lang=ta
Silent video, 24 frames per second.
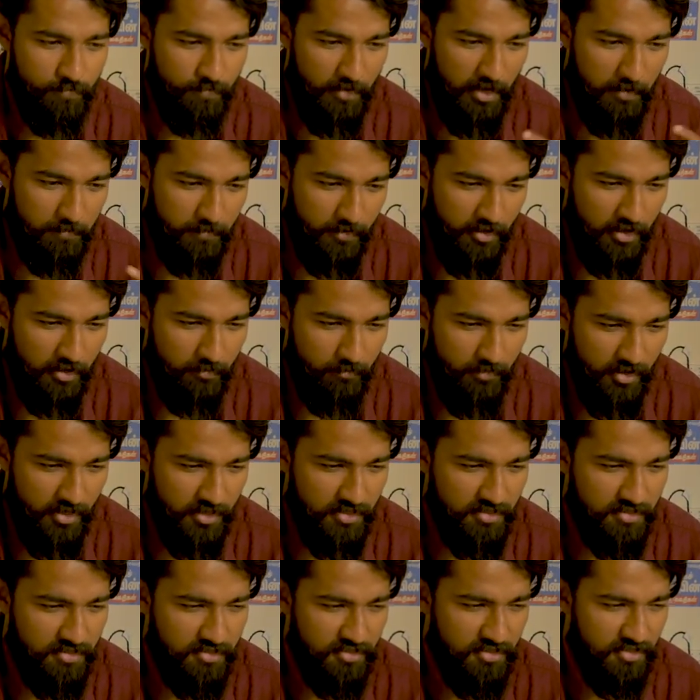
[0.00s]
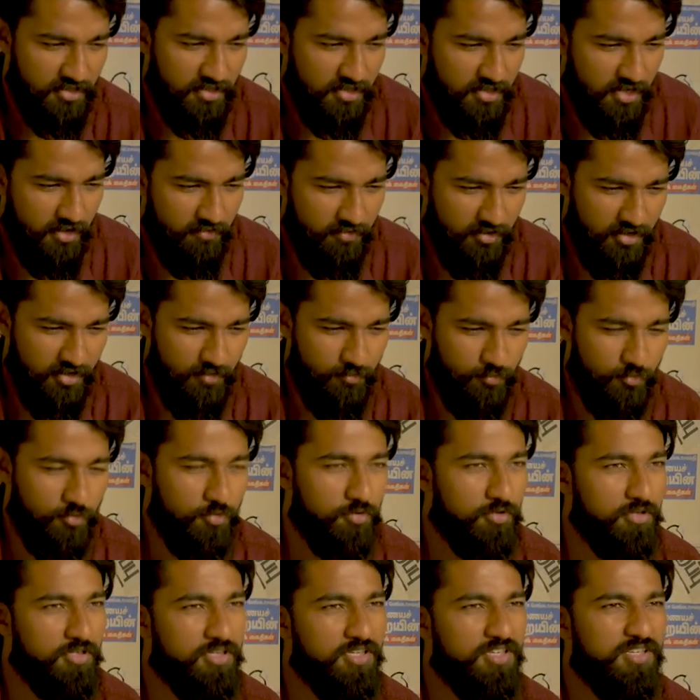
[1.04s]
பேப்பரில் மடித்து கவரில்
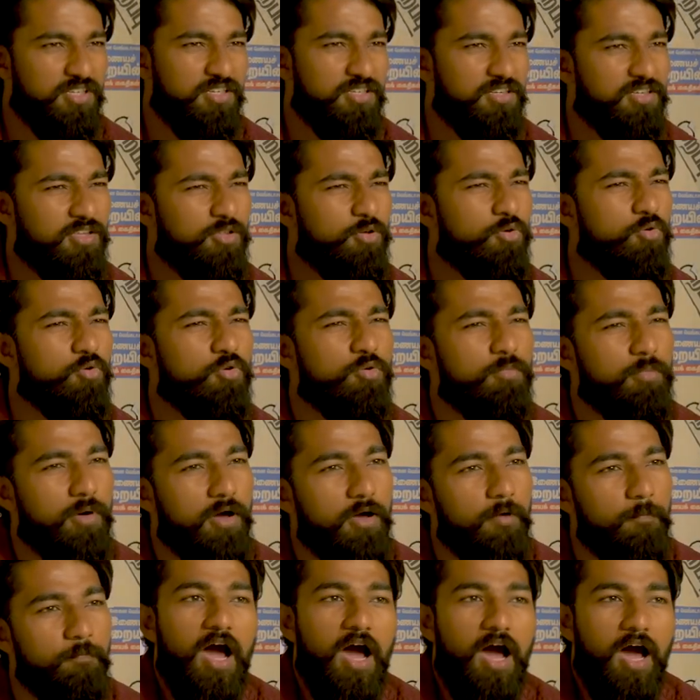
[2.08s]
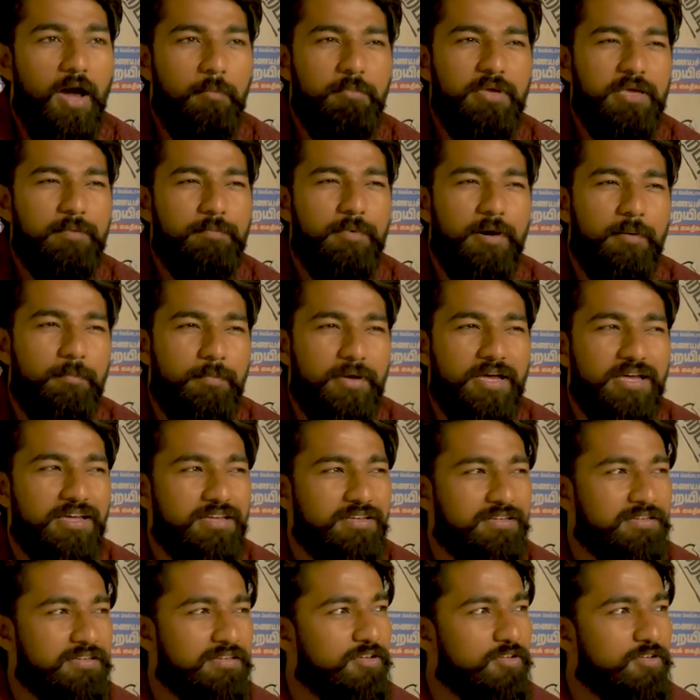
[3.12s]
போட்டு ஏதோ கொடுப்பான் அமைக்கி பார்ப்பேன்